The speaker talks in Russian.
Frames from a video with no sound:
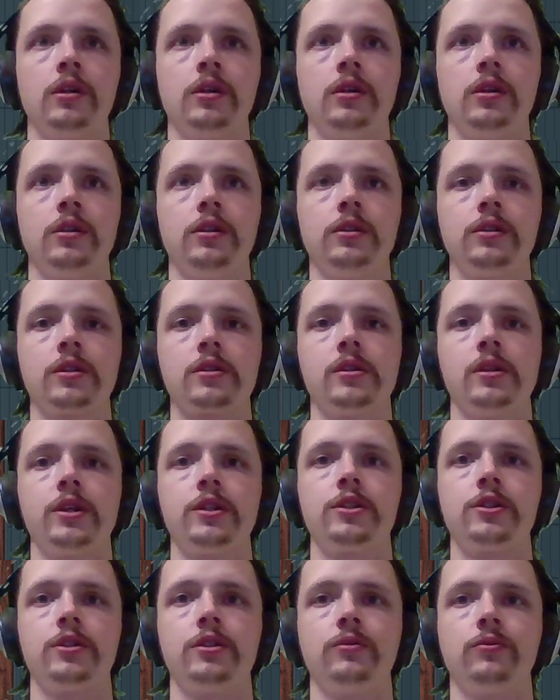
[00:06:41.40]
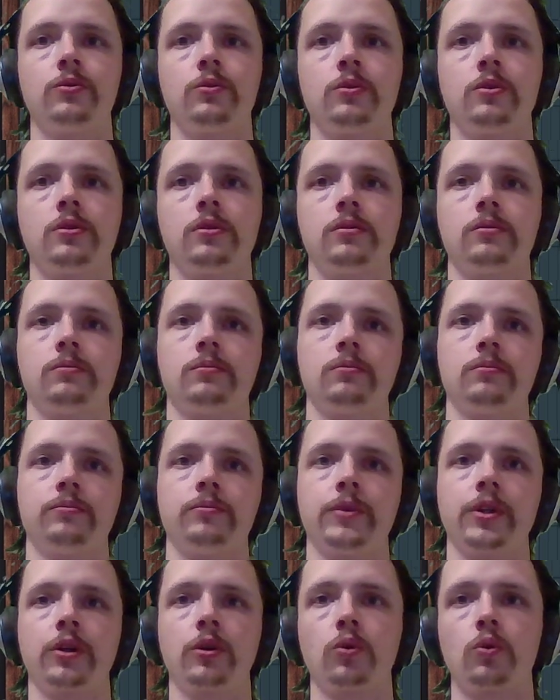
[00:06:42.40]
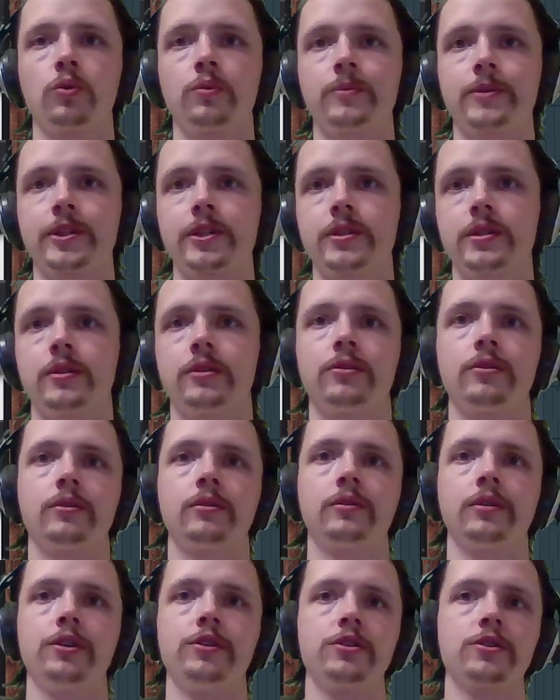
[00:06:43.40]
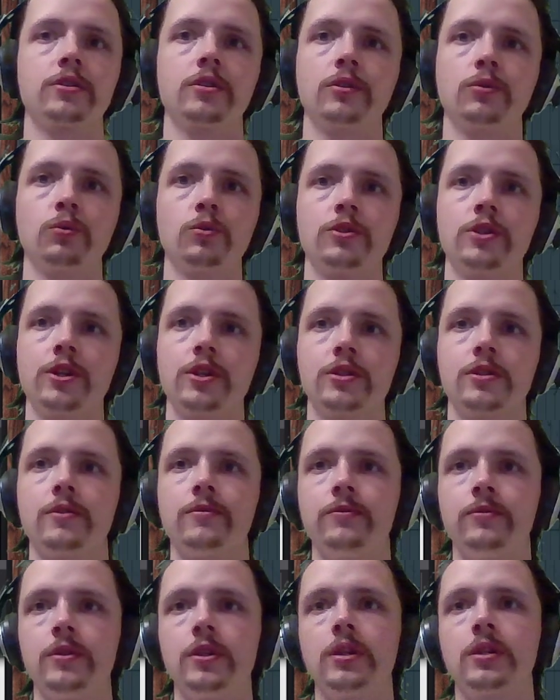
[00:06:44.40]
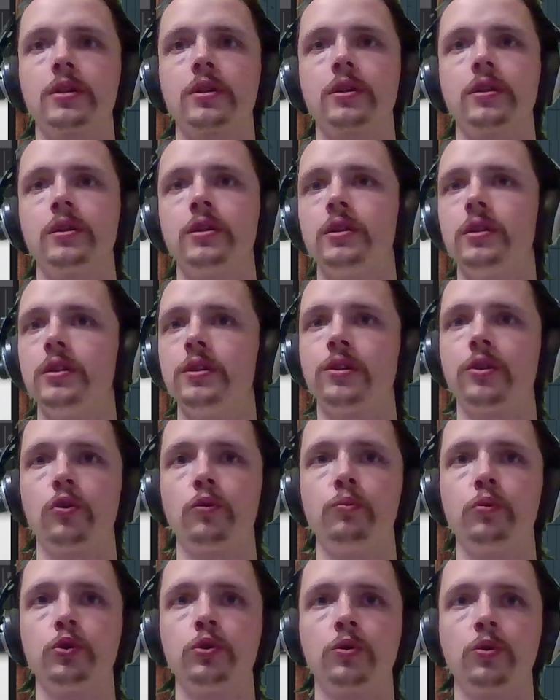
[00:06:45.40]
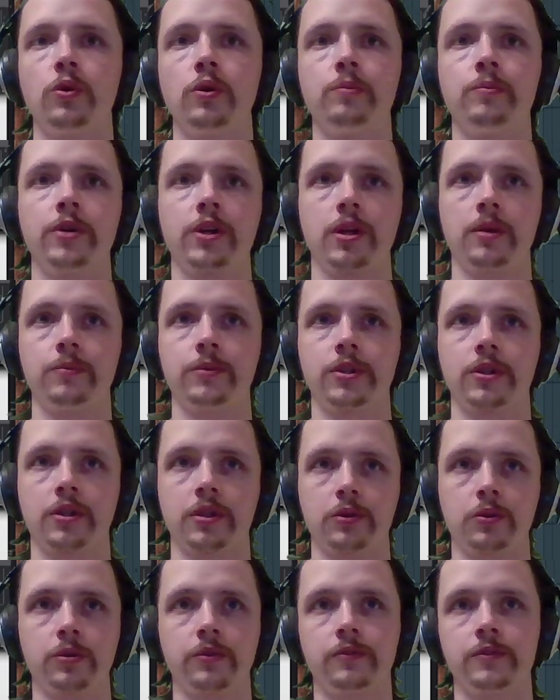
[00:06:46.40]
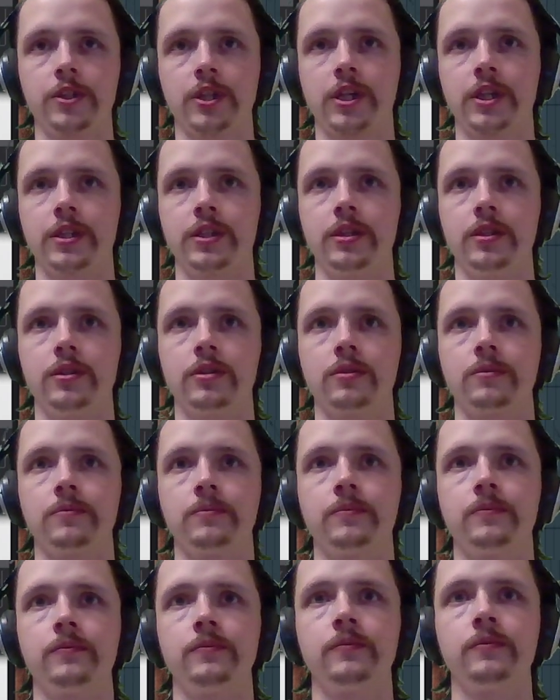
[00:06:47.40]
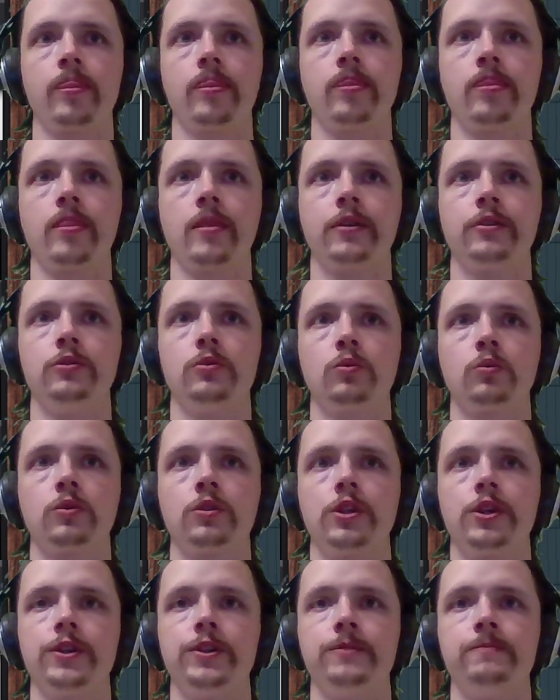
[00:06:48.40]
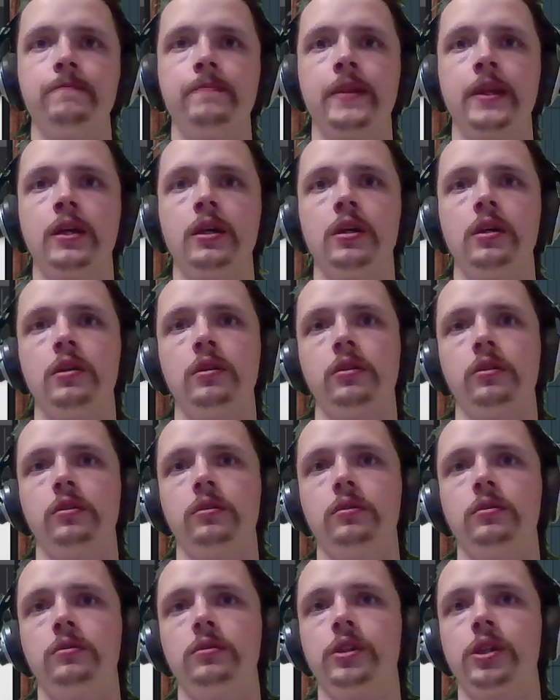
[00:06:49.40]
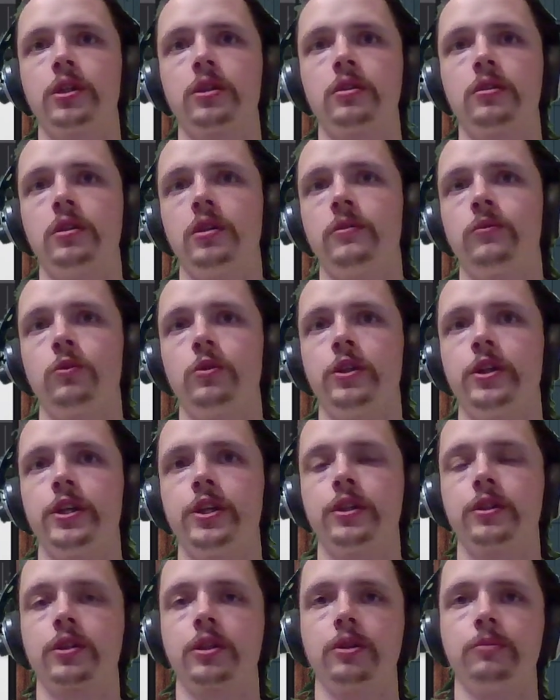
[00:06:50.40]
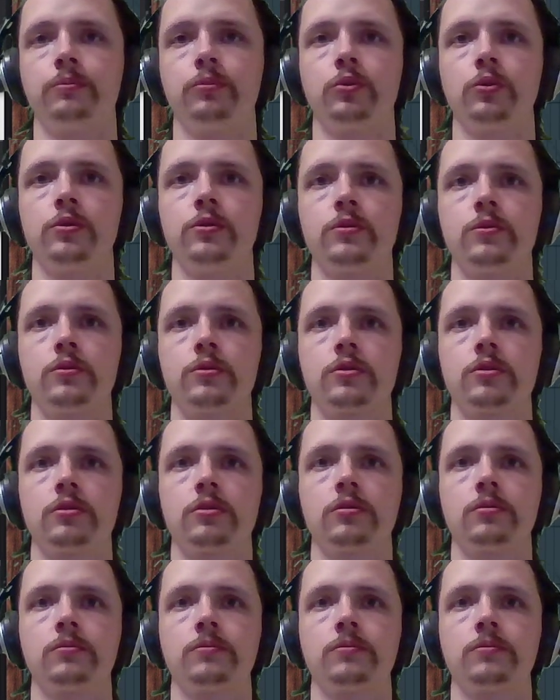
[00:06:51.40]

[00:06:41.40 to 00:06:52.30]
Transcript: и назначить его на громкость, на частоту среза фильтра и на любой другой параметр, который вы захотите. Dune 3. Э, я довольно редко им пользуюсь,